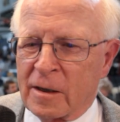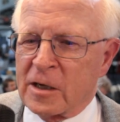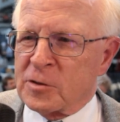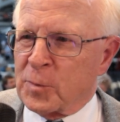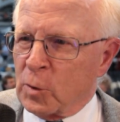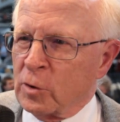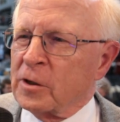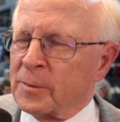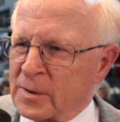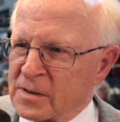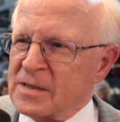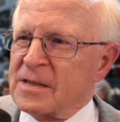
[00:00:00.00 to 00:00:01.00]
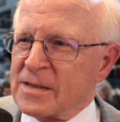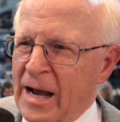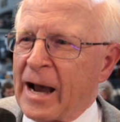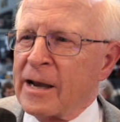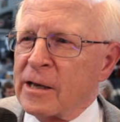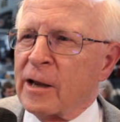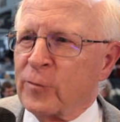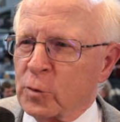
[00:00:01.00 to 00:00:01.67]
gesprochen, aber das ist eine